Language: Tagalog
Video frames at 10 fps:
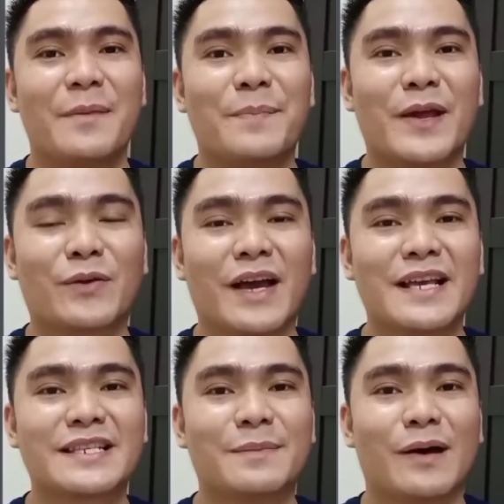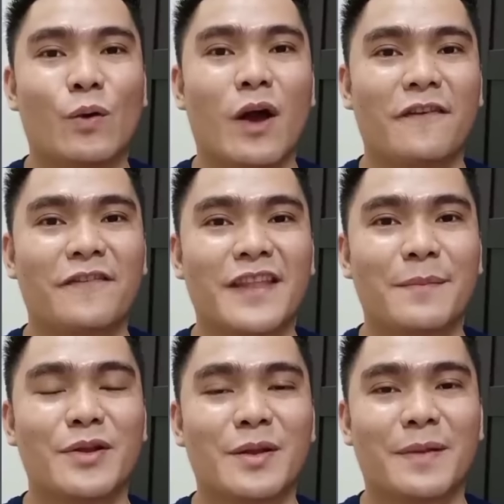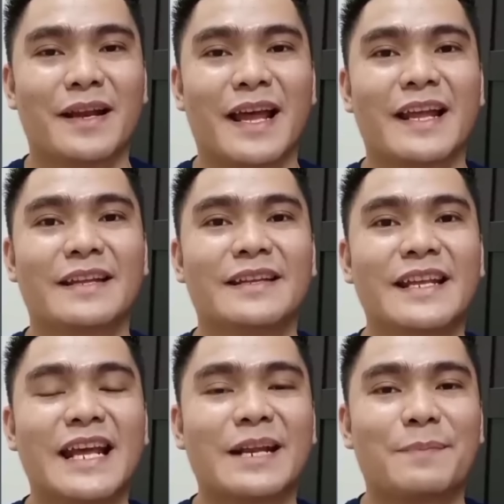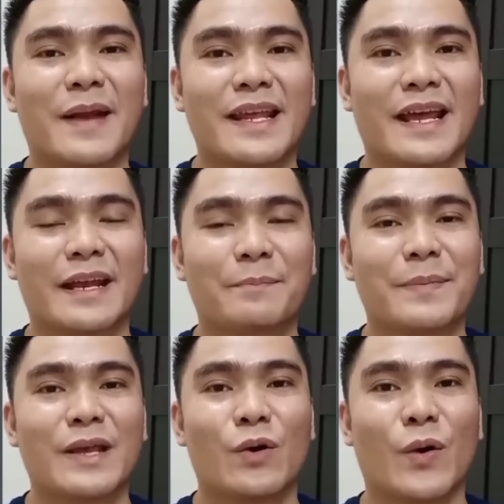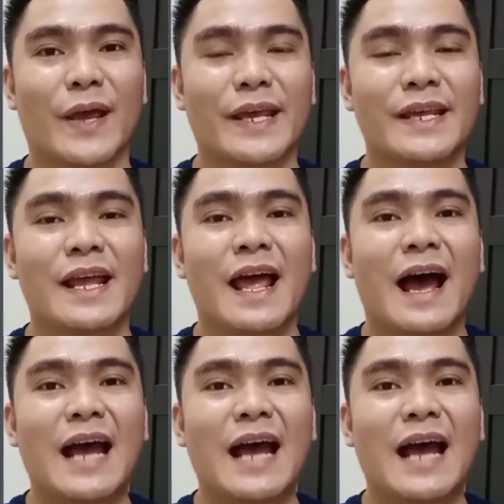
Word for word: Pero guys, sa mga OFW naman na hindi na-replyan ng POA